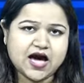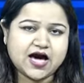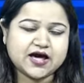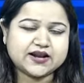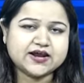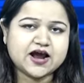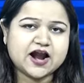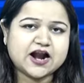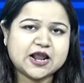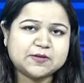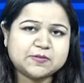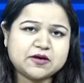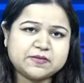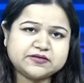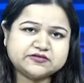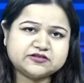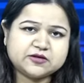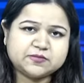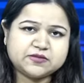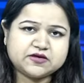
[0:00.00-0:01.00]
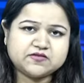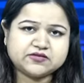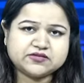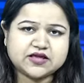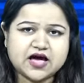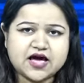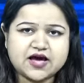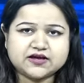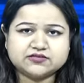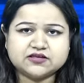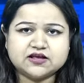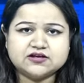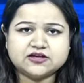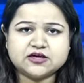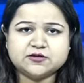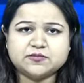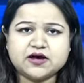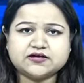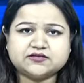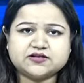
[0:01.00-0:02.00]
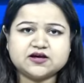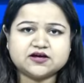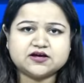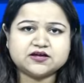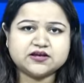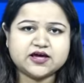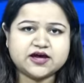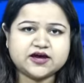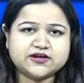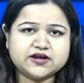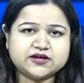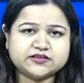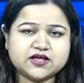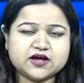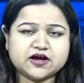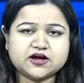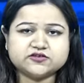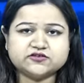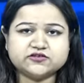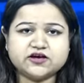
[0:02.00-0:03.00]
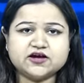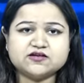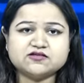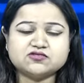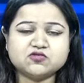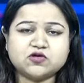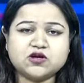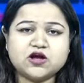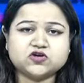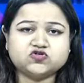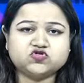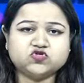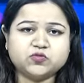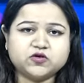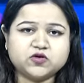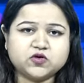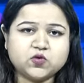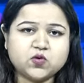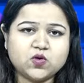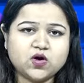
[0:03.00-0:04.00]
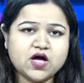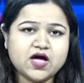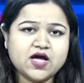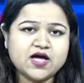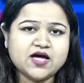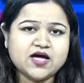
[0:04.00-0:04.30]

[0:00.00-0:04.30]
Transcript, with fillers: हरियाणा में बीजेपी विधायक दल की बैठक नए नेता का चयन 16 अक्टूबर को